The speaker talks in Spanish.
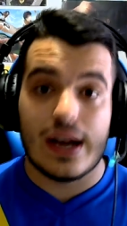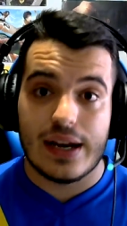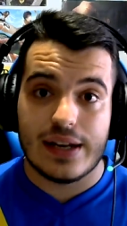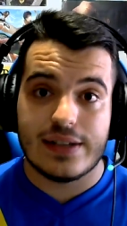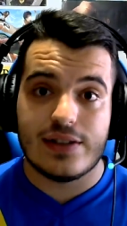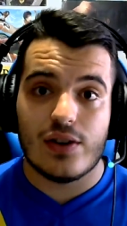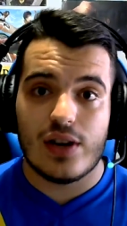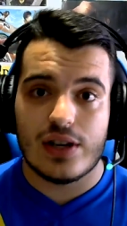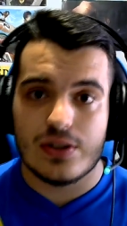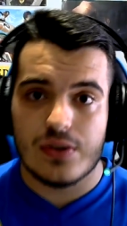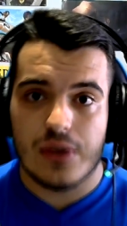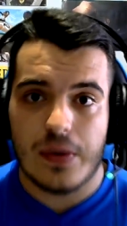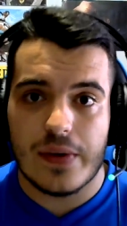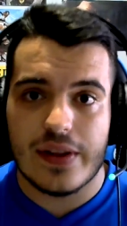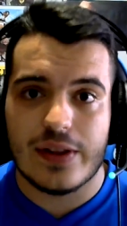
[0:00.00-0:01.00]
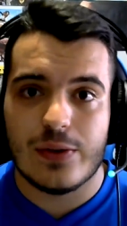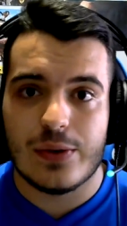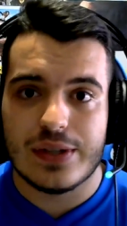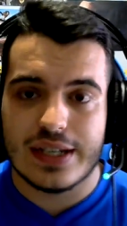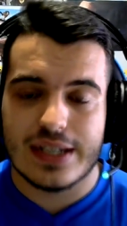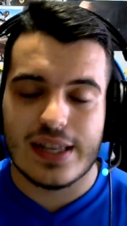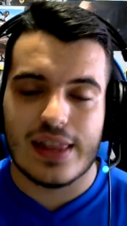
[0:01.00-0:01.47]
en esta ocasión la verdad tengo
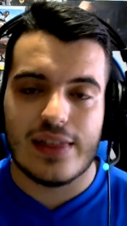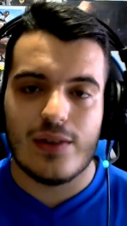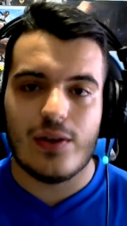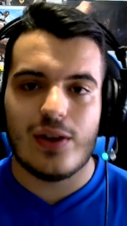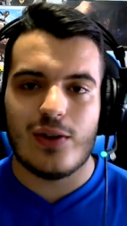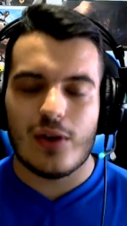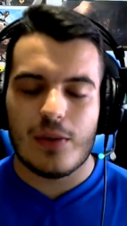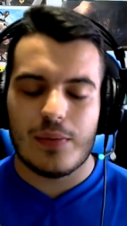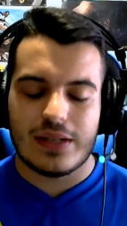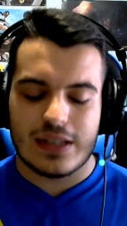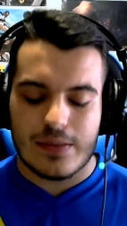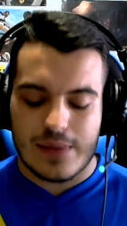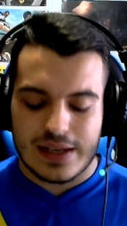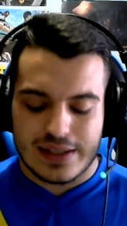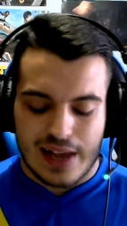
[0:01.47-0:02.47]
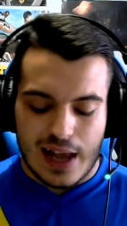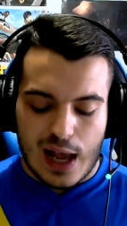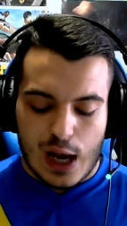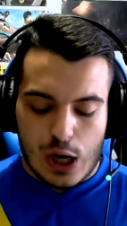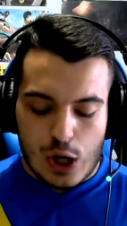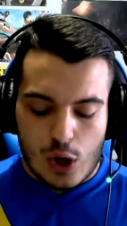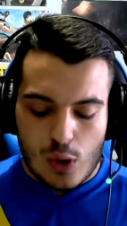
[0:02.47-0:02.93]
que ser sincero y creo que pesa más
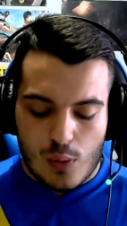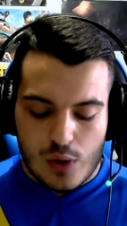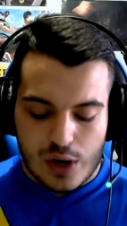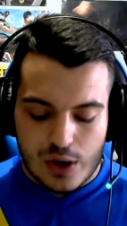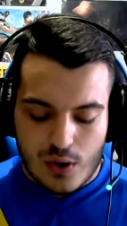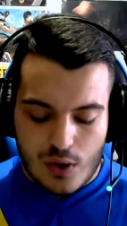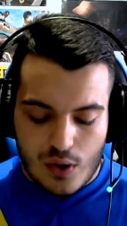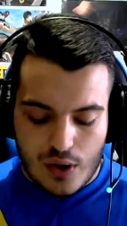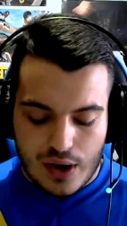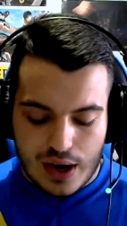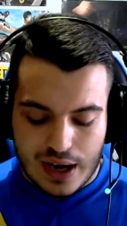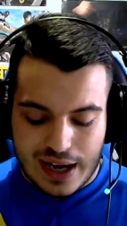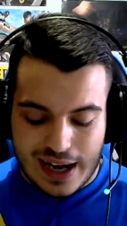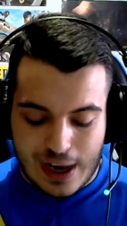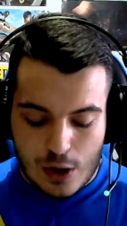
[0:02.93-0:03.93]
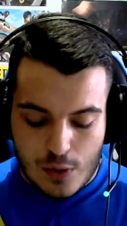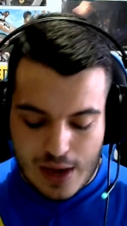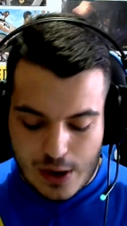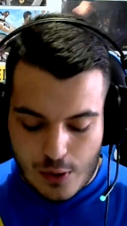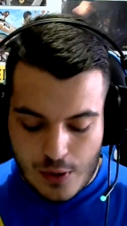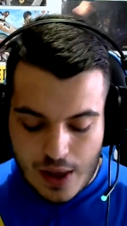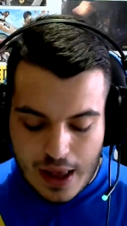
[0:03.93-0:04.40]
lo bueno que lo
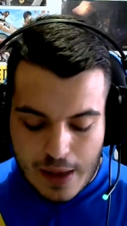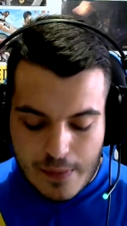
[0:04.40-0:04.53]
malo.